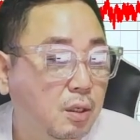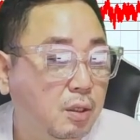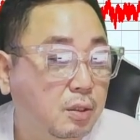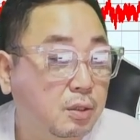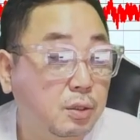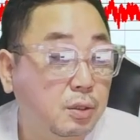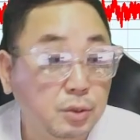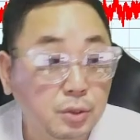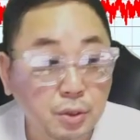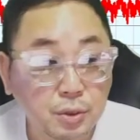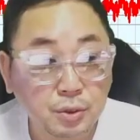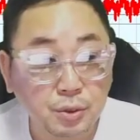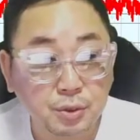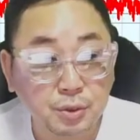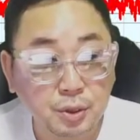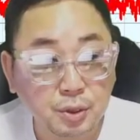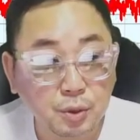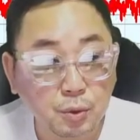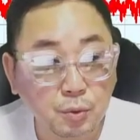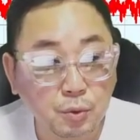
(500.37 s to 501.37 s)
그렇죠.
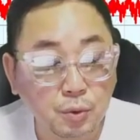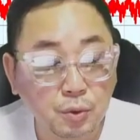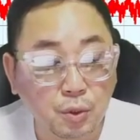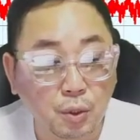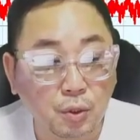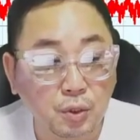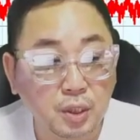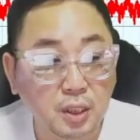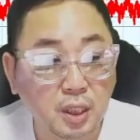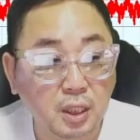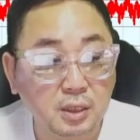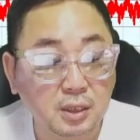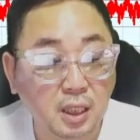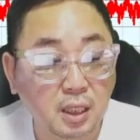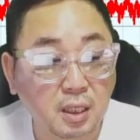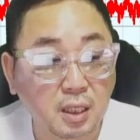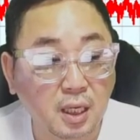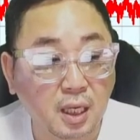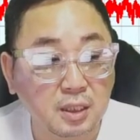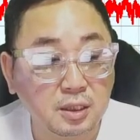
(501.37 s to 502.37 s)
전체적으로 경기가
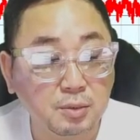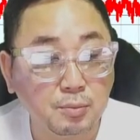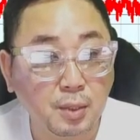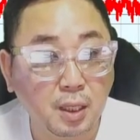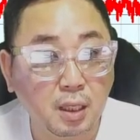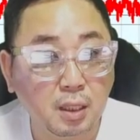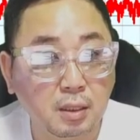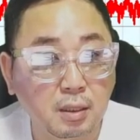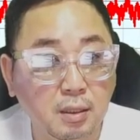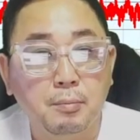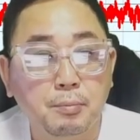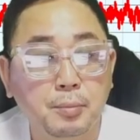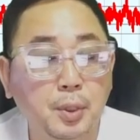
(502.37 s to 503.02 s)
살아나지만